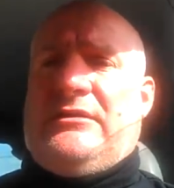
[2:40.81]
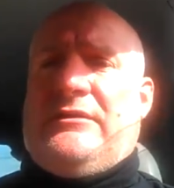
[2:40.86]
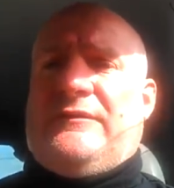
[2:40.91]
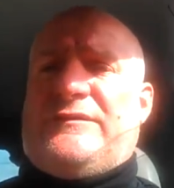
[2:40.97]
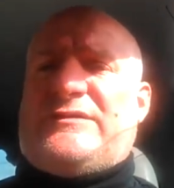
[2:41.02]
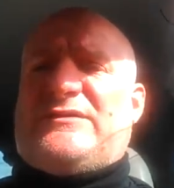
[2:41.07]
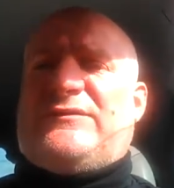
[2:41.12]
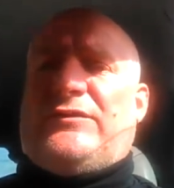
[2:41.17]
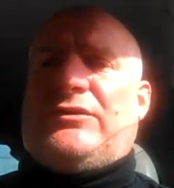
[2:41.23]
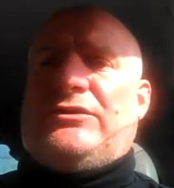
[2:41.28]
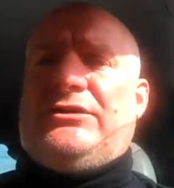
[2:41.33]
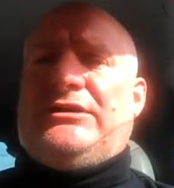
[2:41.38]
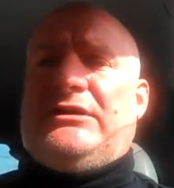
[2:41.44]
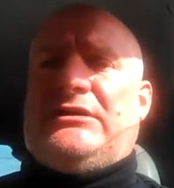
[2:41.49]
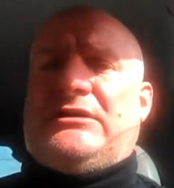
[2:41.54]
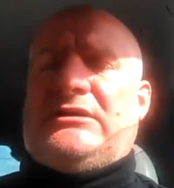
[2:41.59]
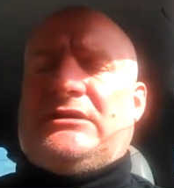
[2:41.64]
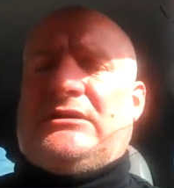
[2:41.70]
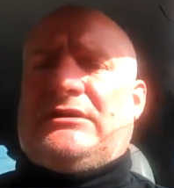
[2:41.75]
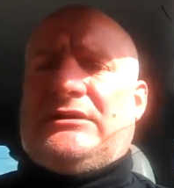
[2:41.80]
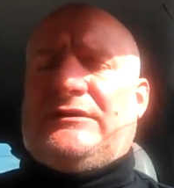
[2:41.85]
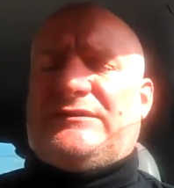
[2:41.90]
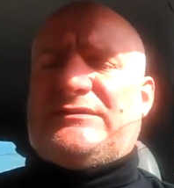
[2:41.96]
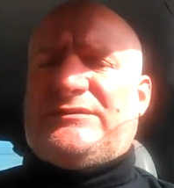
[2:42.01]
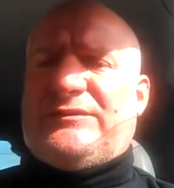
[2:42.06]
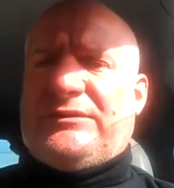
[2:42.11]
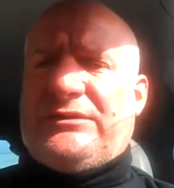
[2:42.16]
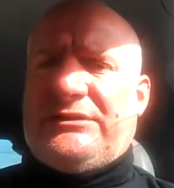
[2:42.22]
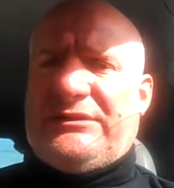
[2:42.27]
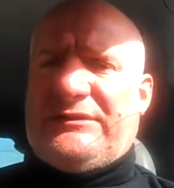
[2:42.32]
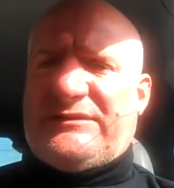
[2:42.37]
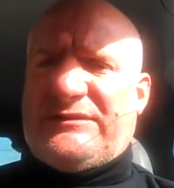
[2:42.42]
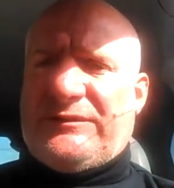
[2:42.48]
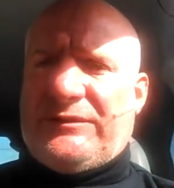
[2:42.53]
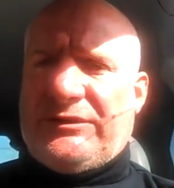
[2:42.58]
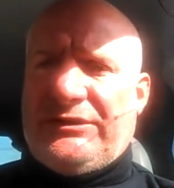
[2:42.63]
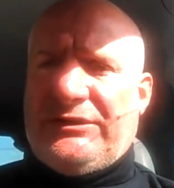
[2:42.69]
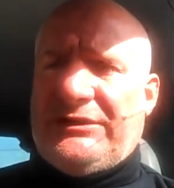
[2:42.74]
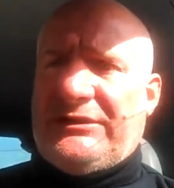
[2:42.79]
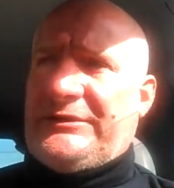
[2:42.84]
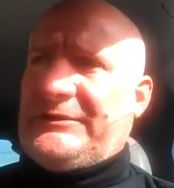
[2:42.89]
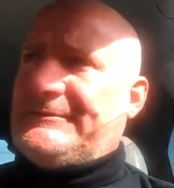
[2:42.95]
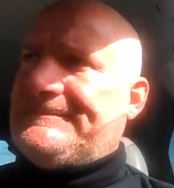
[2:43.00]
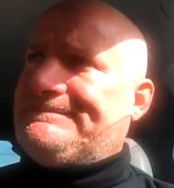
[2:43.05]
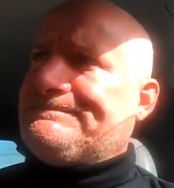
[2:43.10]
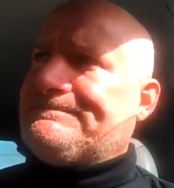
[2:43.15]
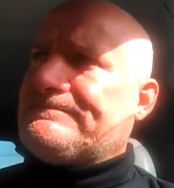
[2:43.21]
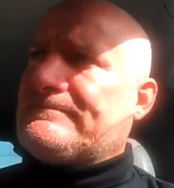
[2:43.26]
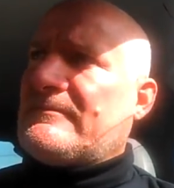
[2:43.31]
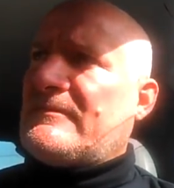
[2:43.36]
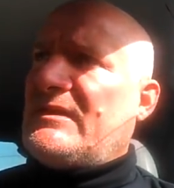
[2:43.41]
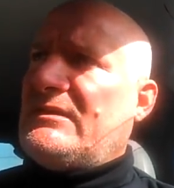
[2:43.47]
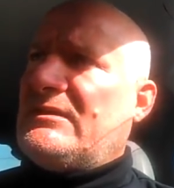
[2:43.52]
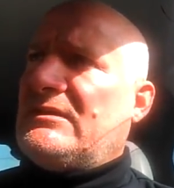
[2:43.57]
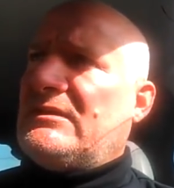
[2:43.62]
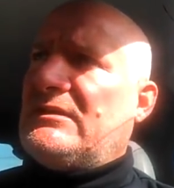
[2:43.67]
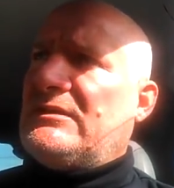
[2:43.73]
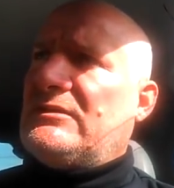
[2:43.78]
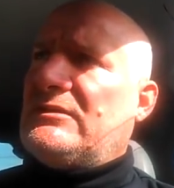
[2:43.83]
w swoich, w swoich, swoich Y,